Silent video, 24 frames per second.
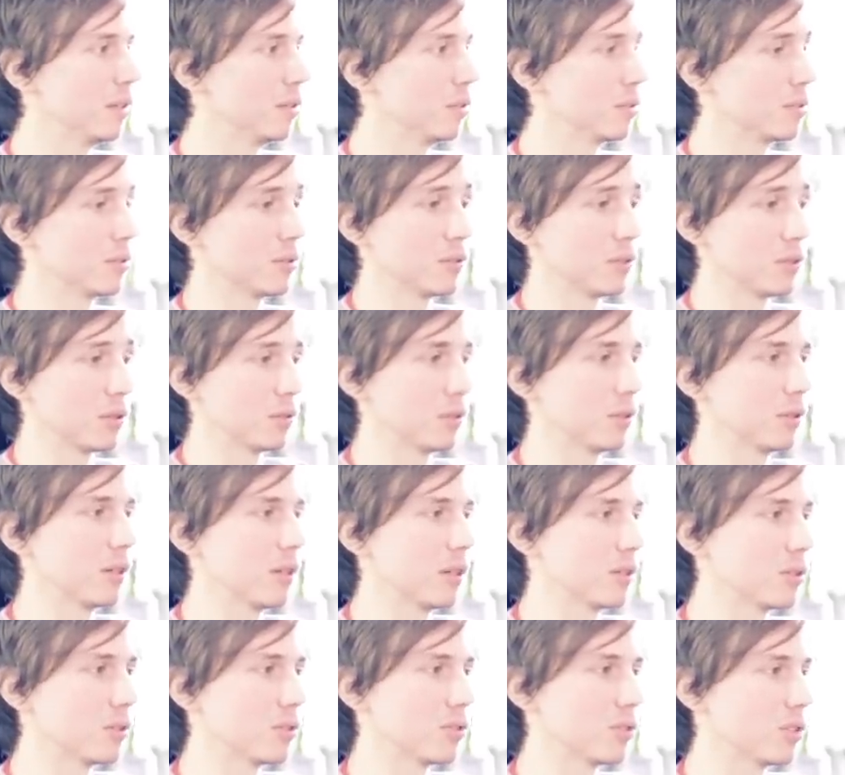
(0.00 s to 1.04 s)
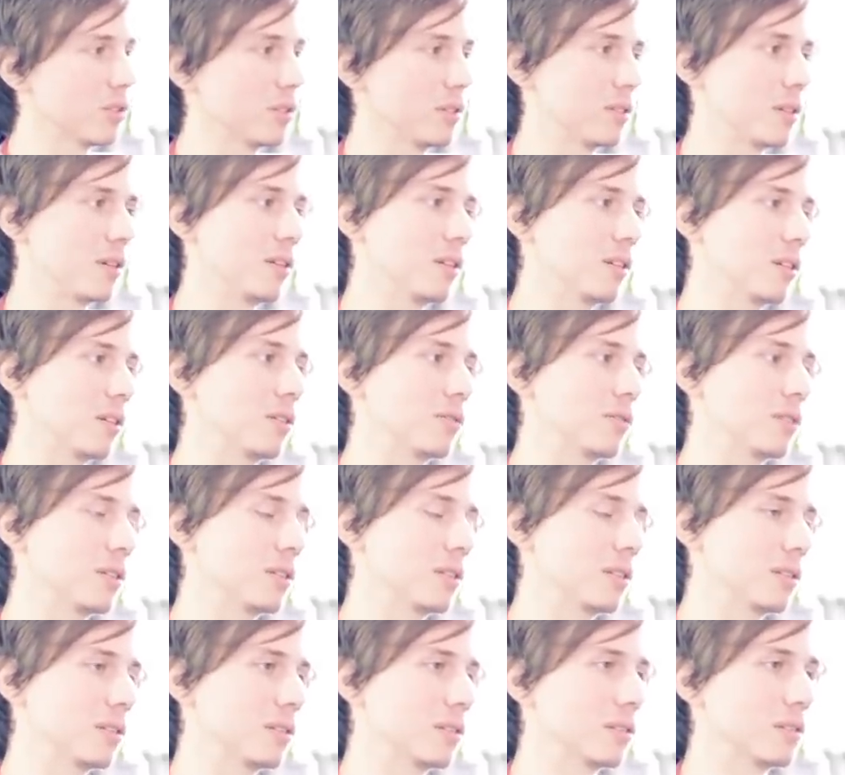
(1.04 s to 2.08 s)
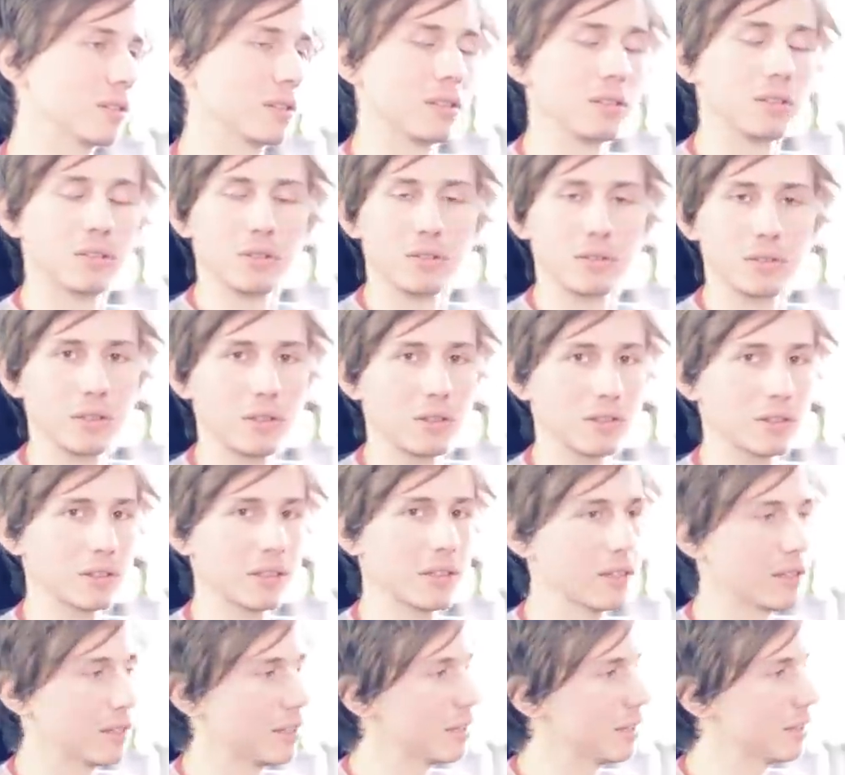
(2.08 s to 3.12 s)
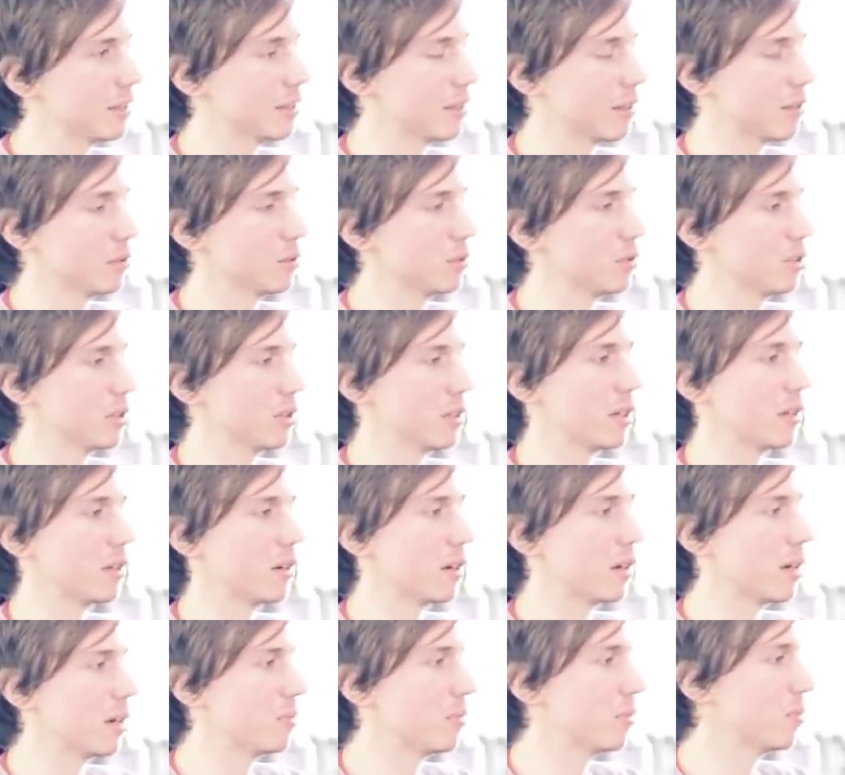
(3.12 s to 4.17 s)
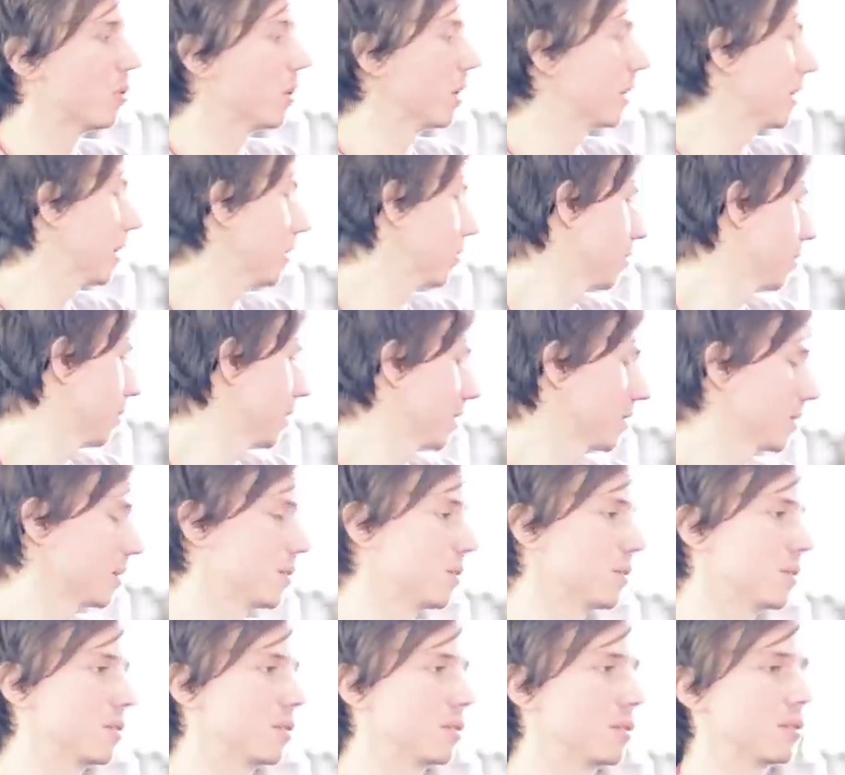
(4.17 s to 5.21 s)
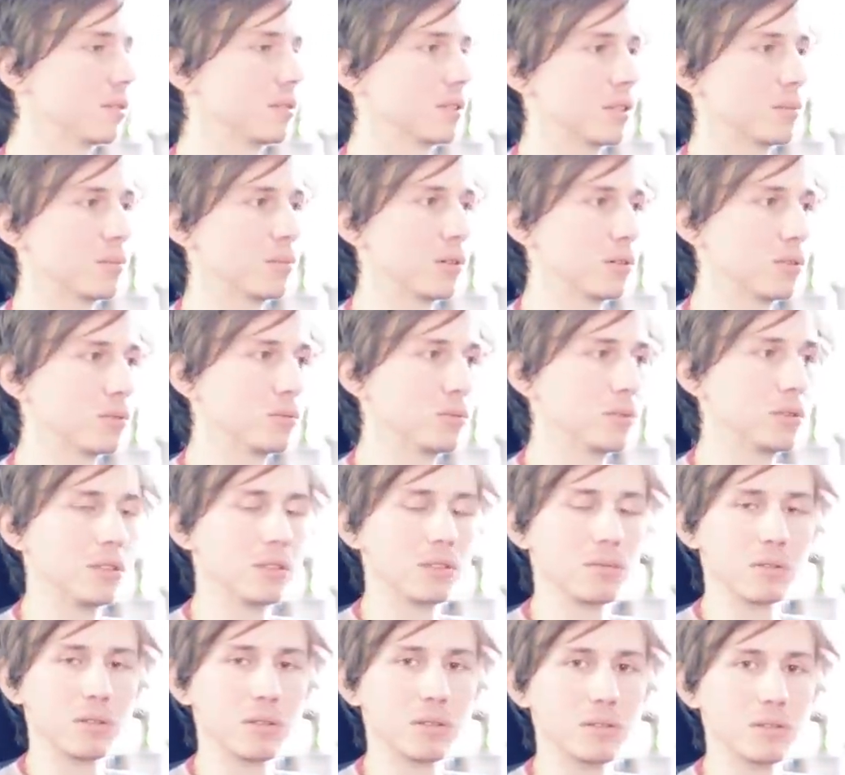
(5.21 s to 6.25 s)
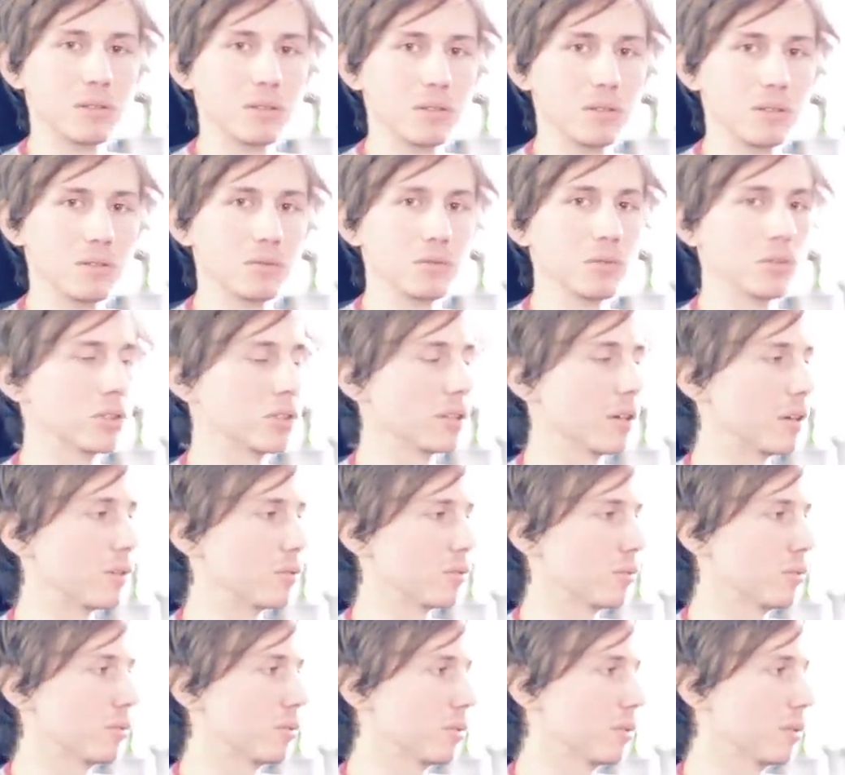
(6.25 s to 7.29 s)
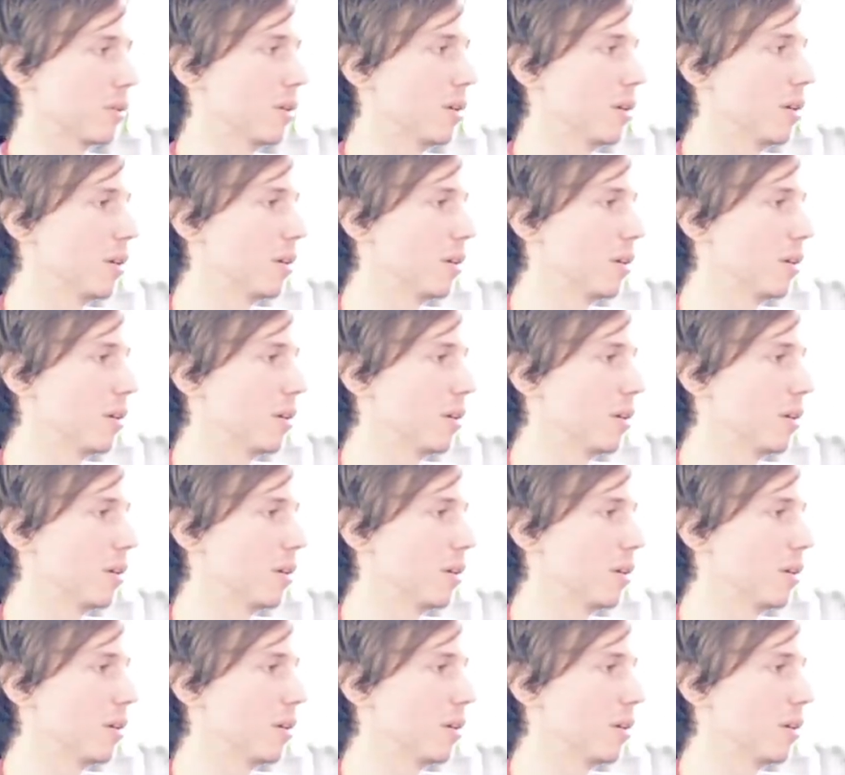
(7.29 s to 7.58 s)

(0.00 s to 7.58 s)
Donc c'est le seul truc qui a changé, c'est un i3930K, 32Go de RAM. Bon, la carte mère, c'est une Sabertooth euh, X79 de chez Asus.